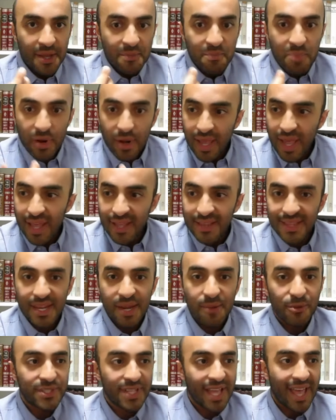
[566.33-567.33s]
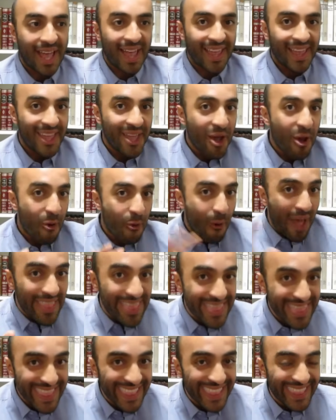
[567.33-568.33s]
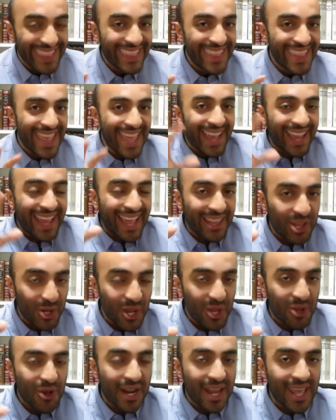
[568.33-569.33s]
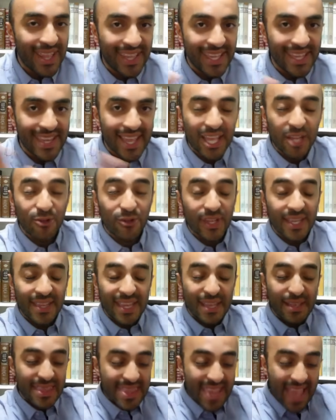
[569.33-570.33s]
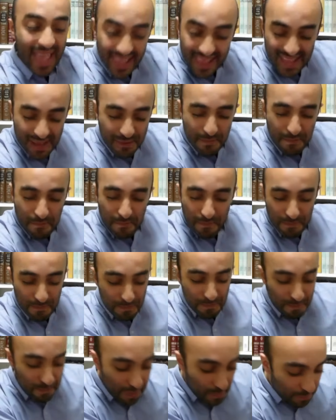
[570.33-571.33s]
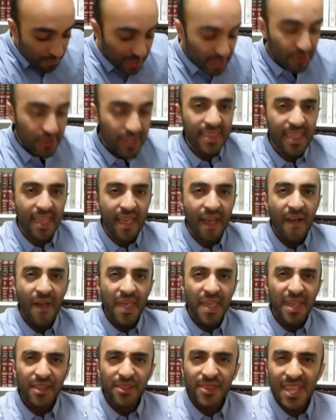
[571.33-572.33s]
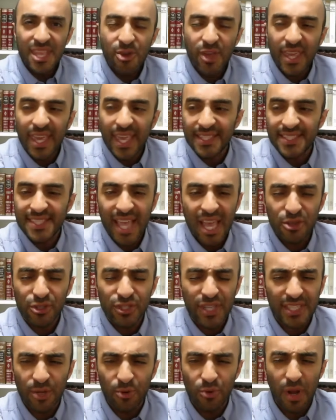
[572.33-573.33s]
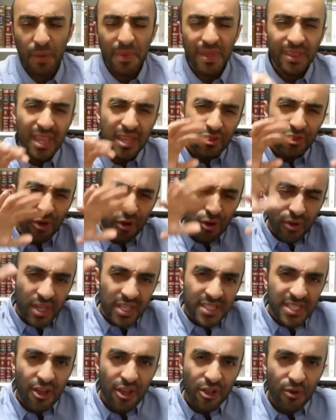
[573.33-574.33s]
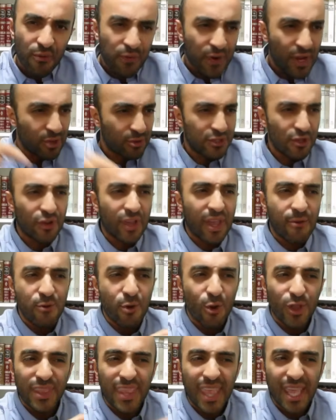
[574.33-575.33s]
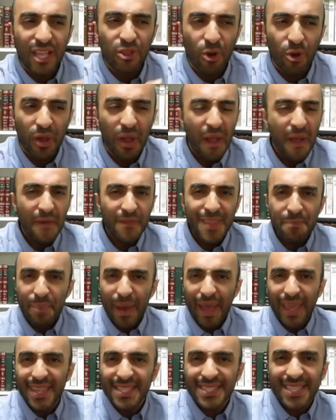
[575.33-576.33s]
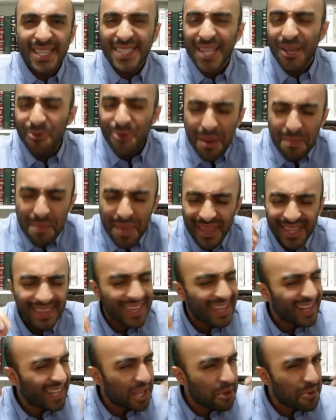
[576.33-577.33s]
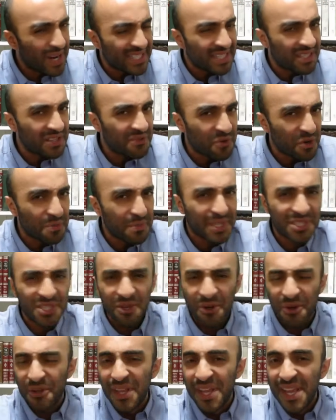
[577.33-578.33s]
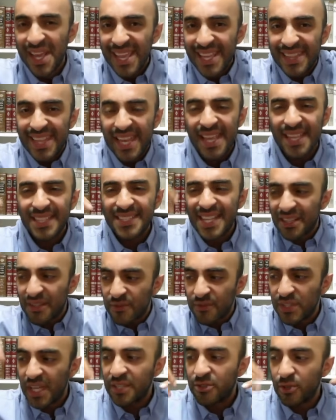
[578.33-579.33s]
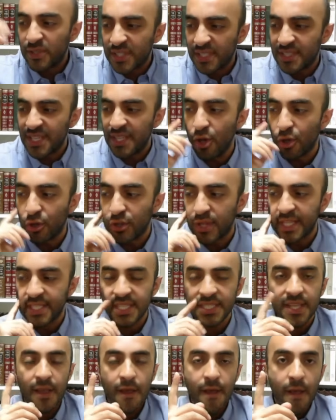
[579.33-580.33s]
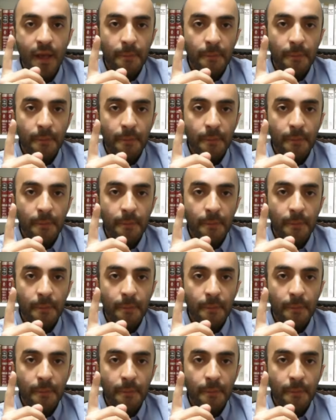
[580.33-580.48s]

Pero acá tenemos a Juan, de, católico de Argentina, que no tiene ni, nada, ni pepino de idea, niño de 15 años que seguramente todo lo que sabe del conflicto es lo que vio en TikTok, de páginas que seguramente tergiversan la información, inteligencia artificial y todas esas idioteces.